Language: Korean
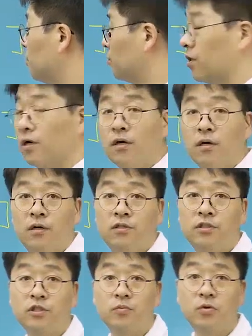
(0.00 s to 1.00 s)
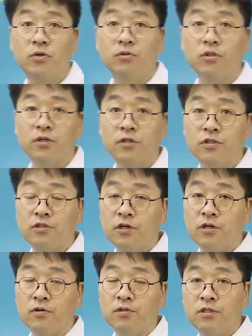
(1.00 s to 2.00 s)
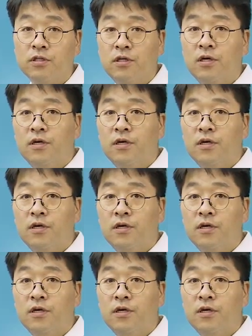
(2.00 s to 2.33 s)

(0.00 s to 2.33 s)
우리가 지디피를 어떻게 측정할 건지